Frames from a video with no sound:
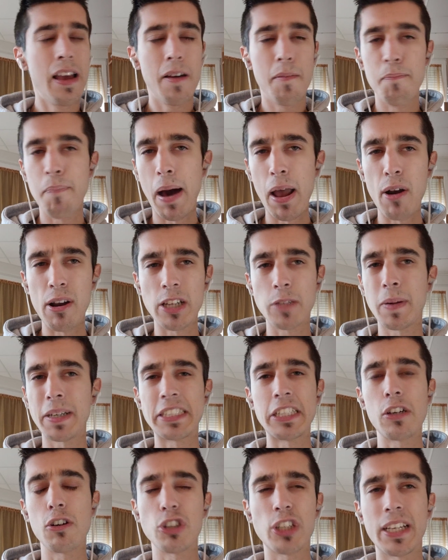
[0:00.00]
valores
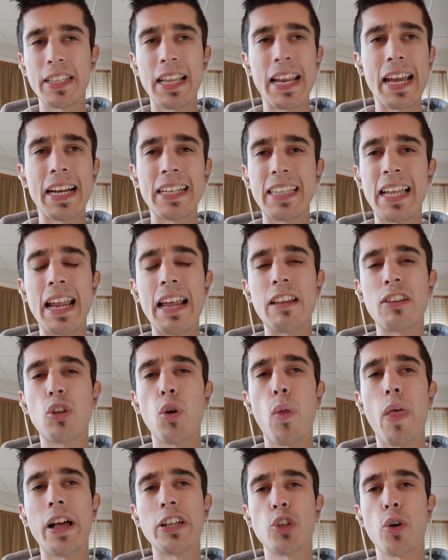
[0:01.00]
básicos que tiene que tener
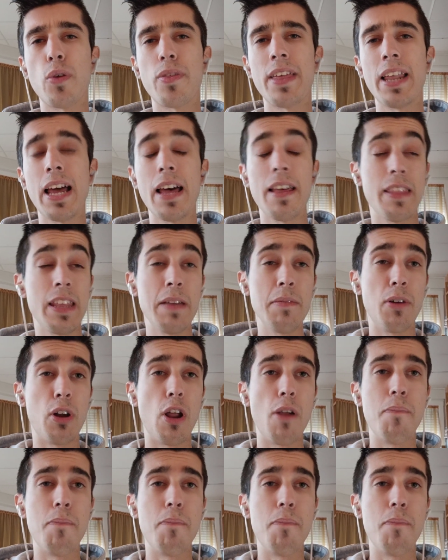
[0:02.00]
toda sociedad y bueno,